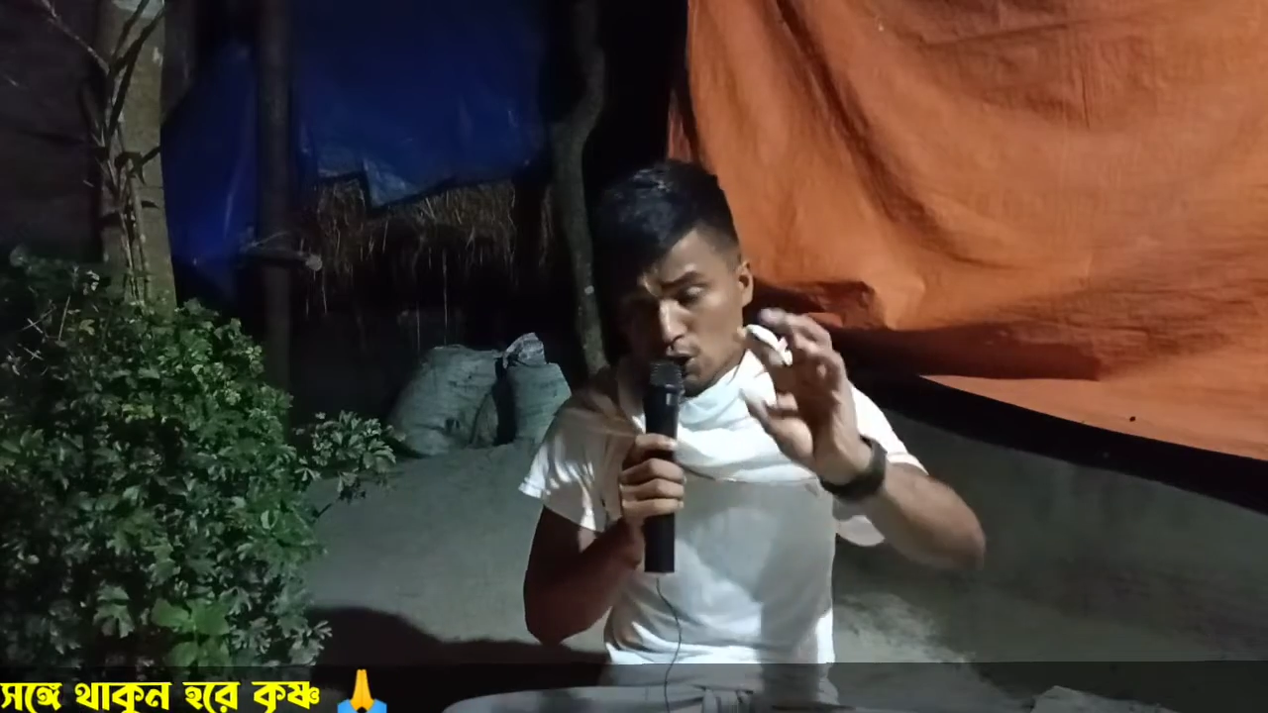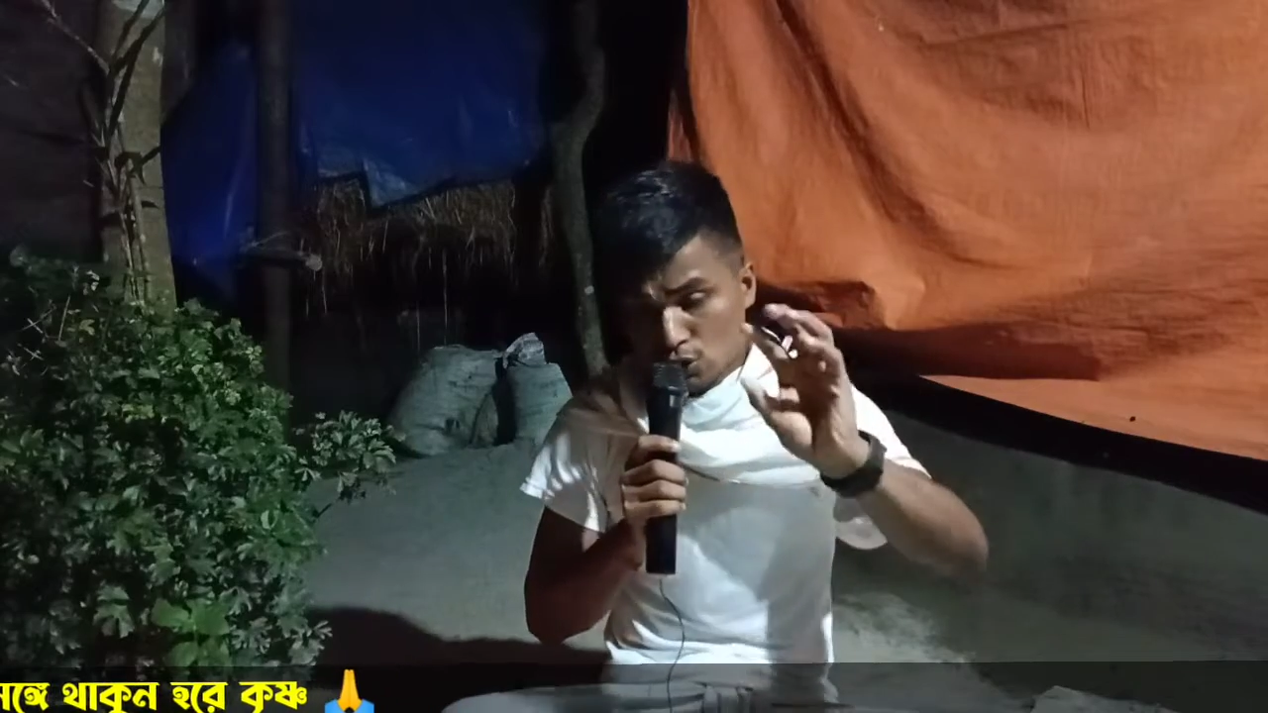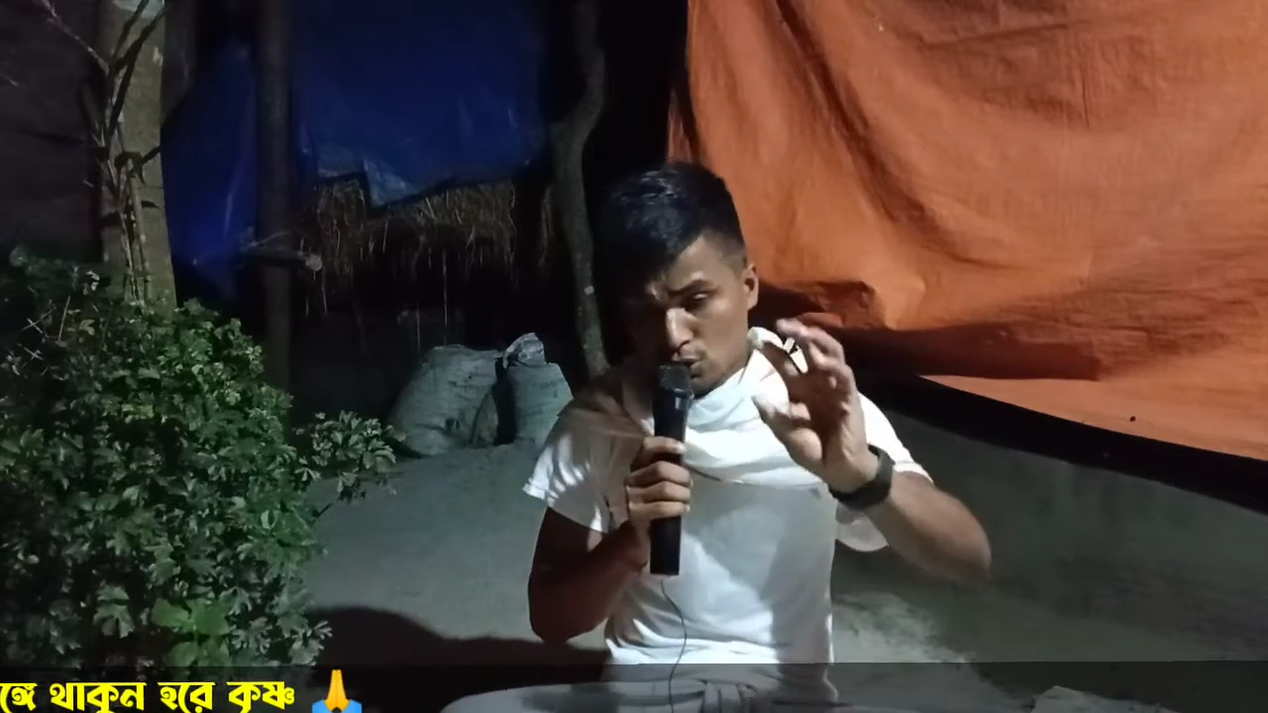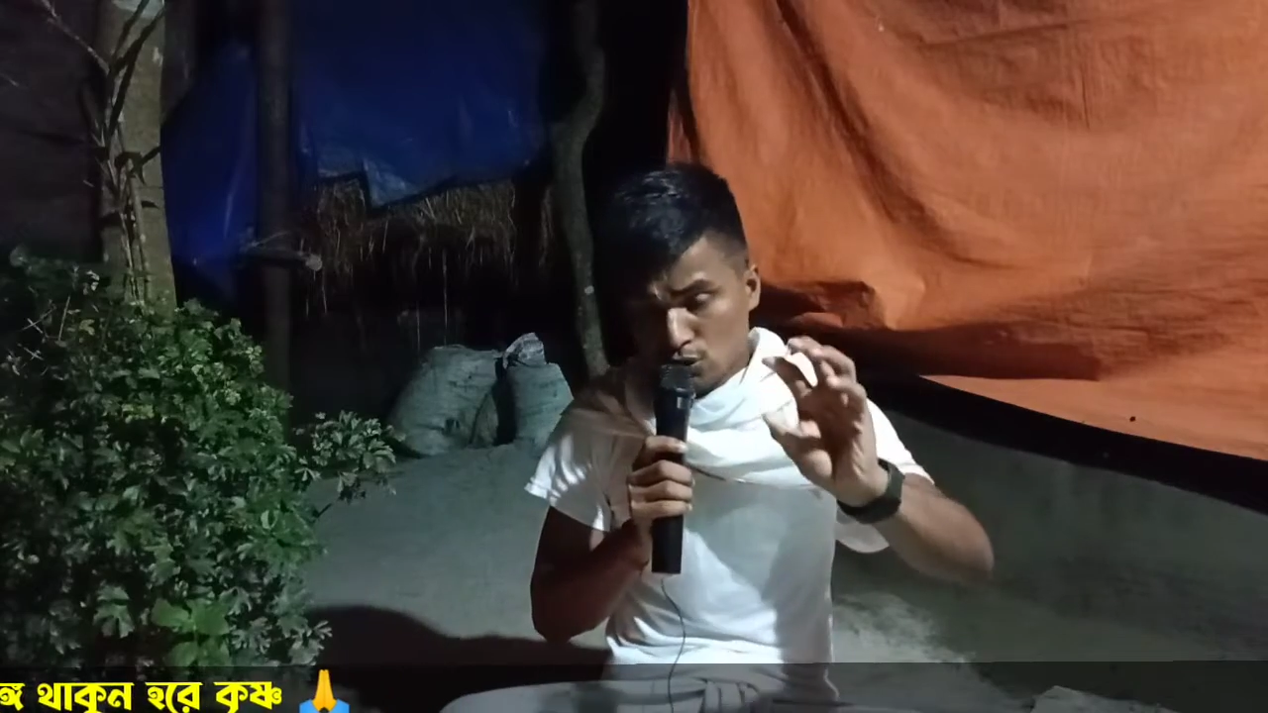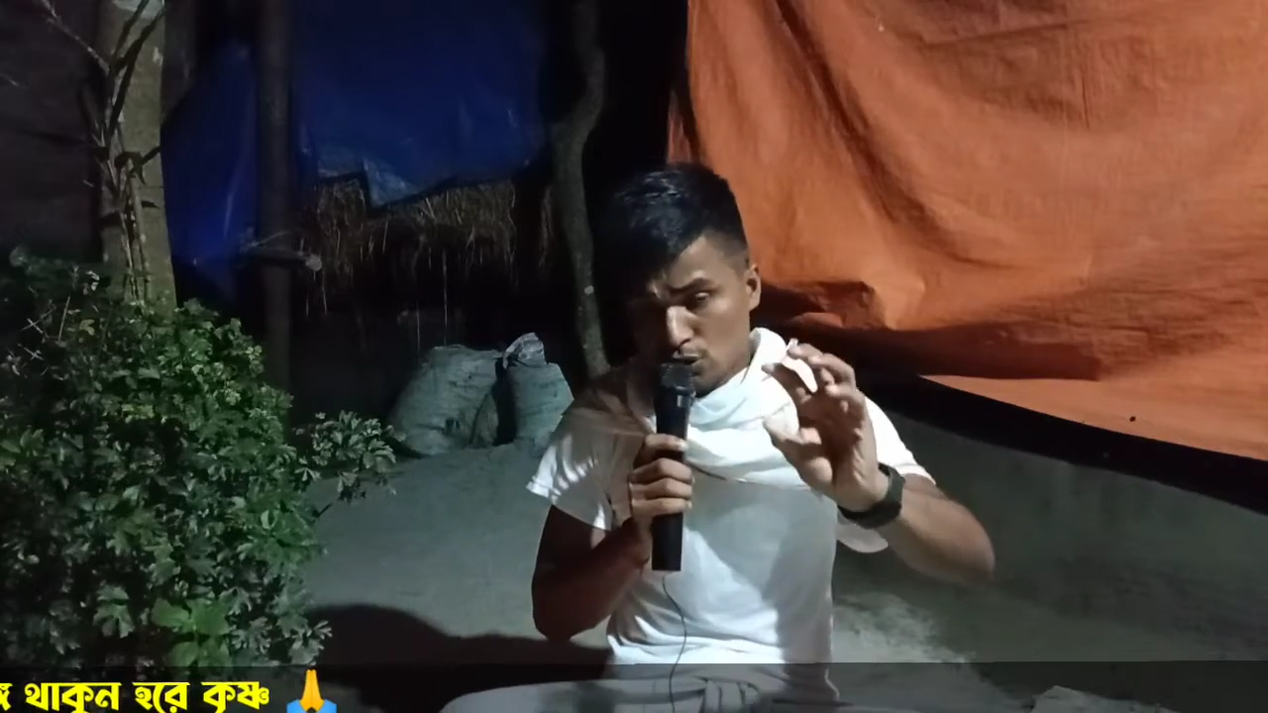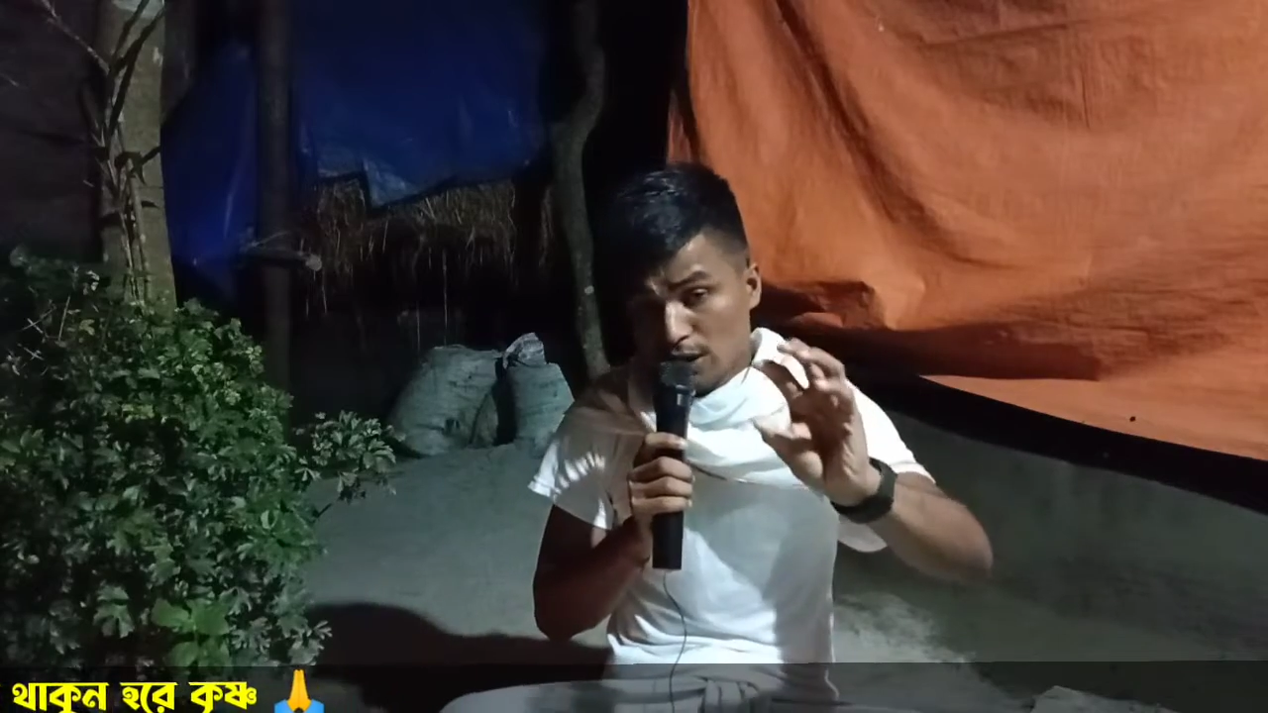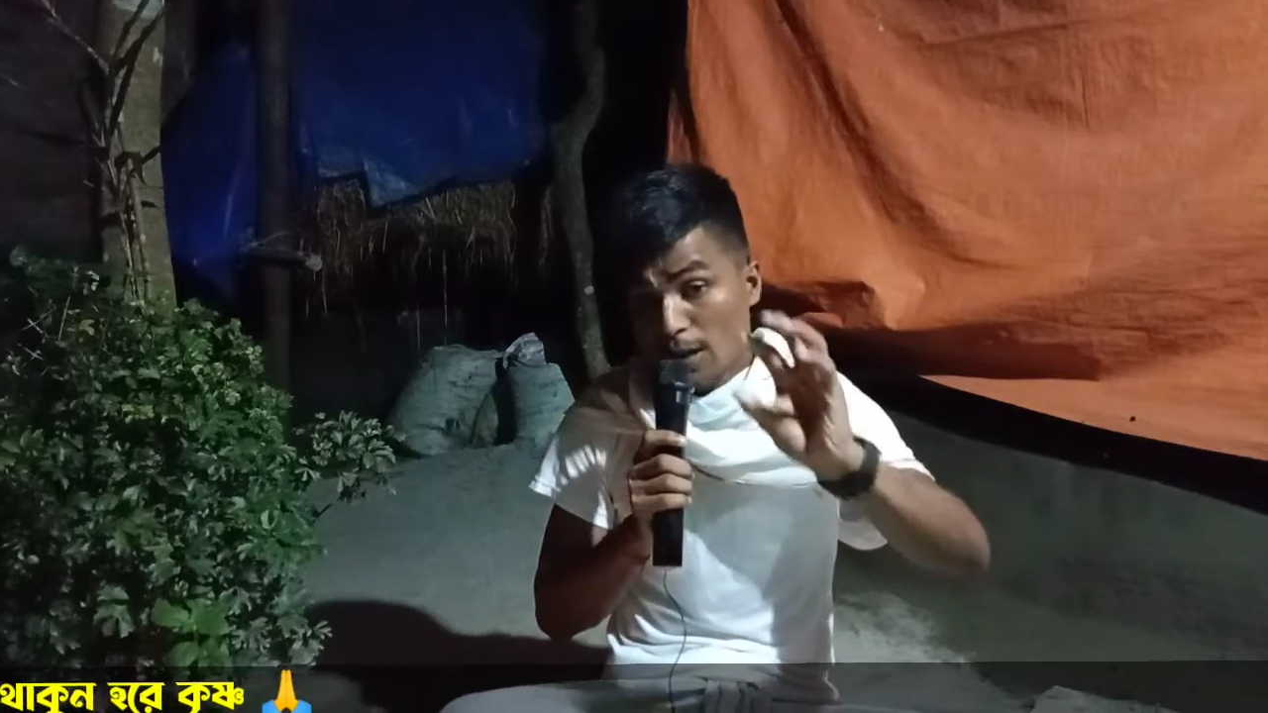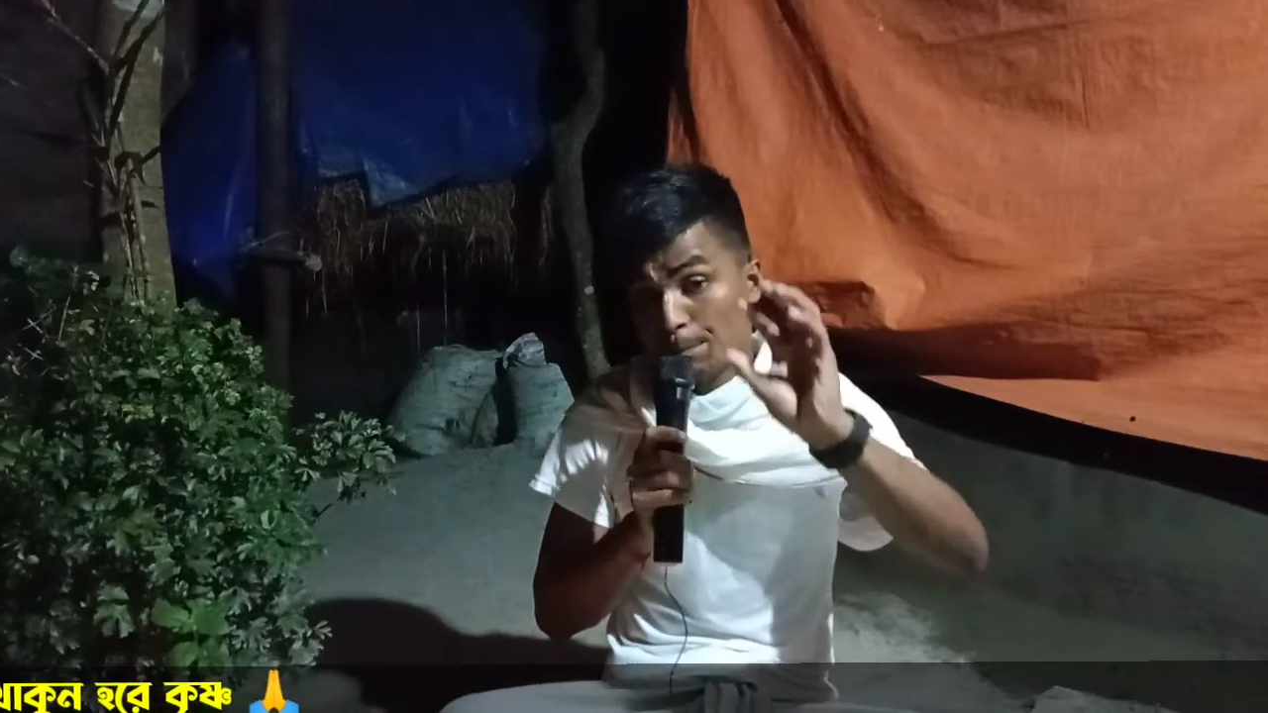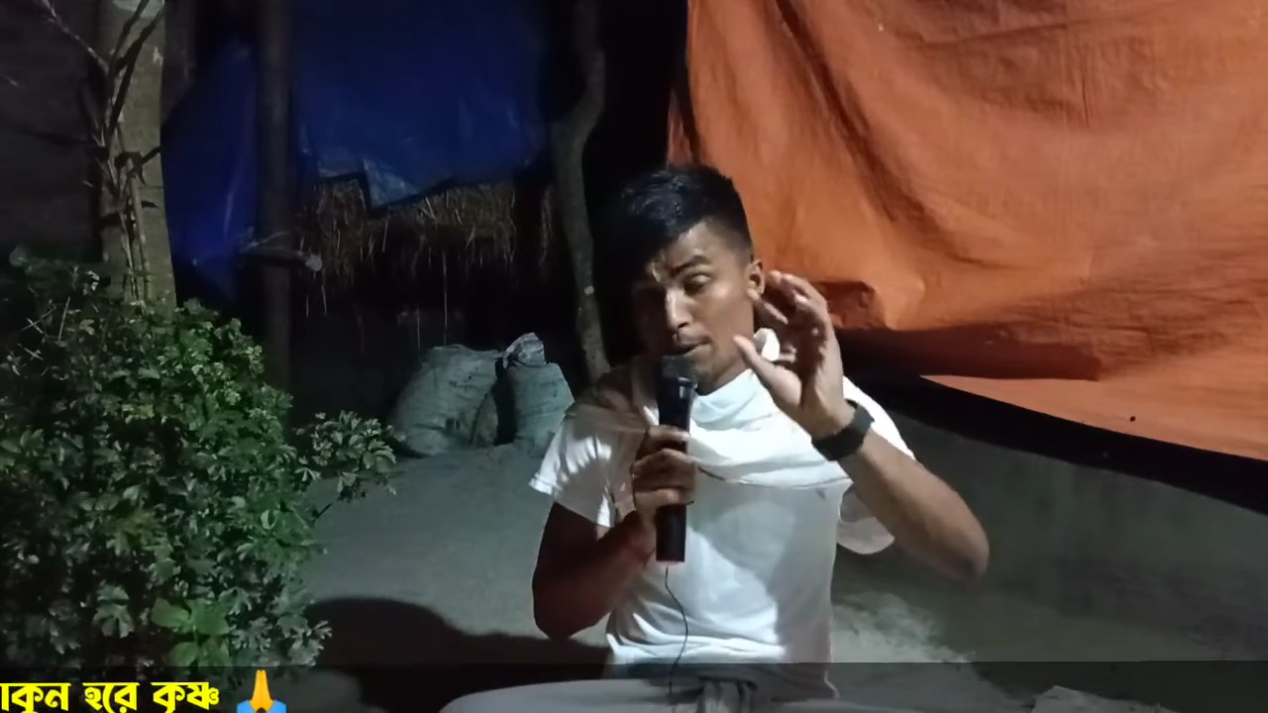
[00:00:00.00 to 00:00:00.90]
সূর্যদেব